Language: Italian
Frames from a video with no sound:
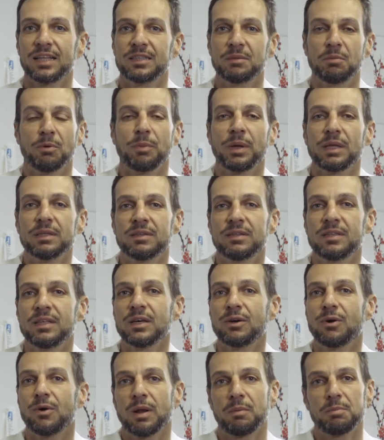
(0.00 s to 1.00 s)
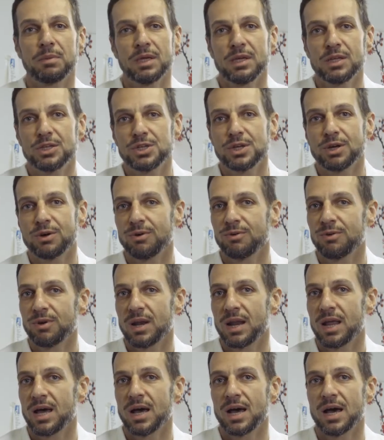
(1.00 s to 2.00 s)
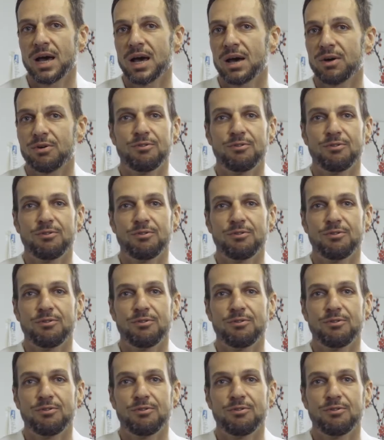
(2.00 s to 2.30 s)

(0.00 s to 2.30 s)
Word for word: di momenti con amici, con, eh,